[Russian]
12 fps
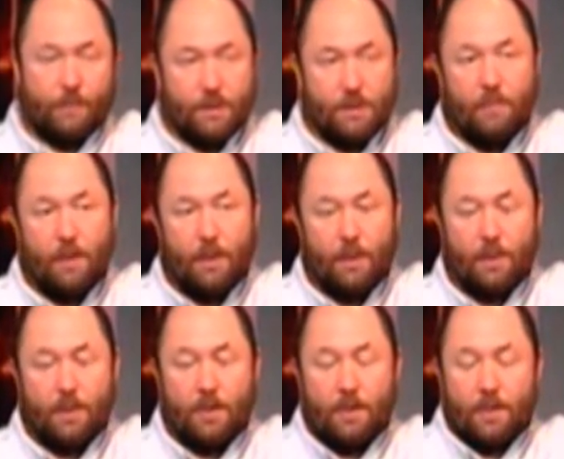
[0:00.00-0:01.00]
фестиваля,
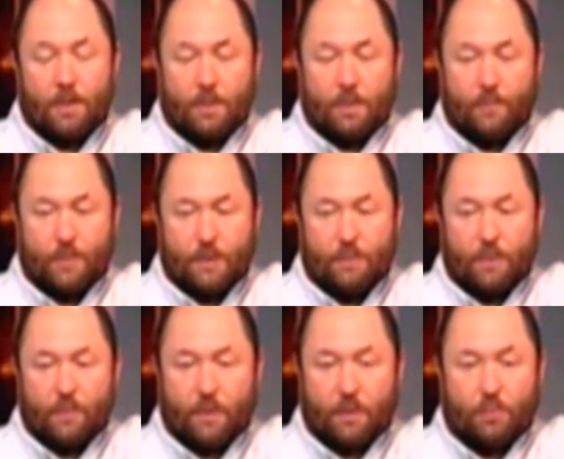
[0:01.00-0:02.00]

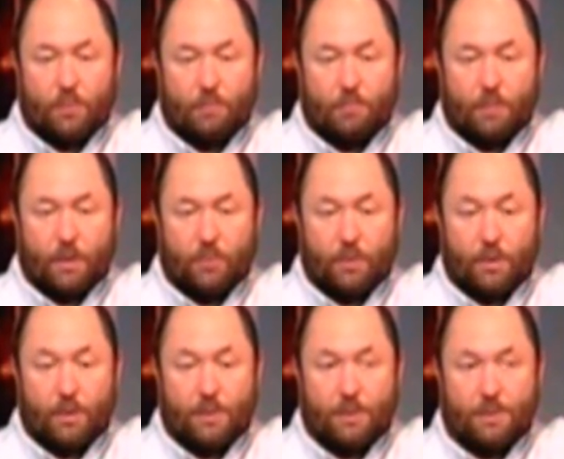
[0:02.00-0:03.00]
фестиваль, в котором,
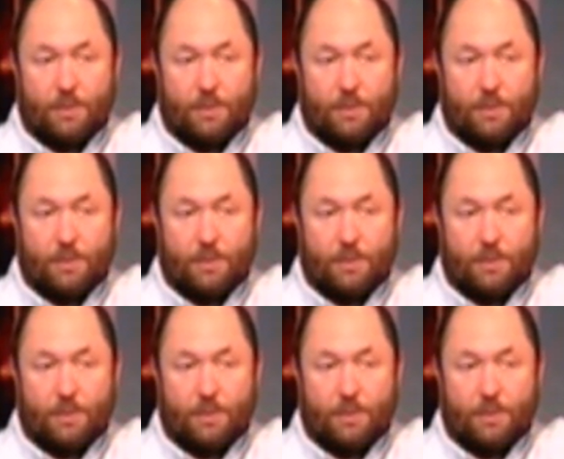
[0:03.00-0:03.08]
который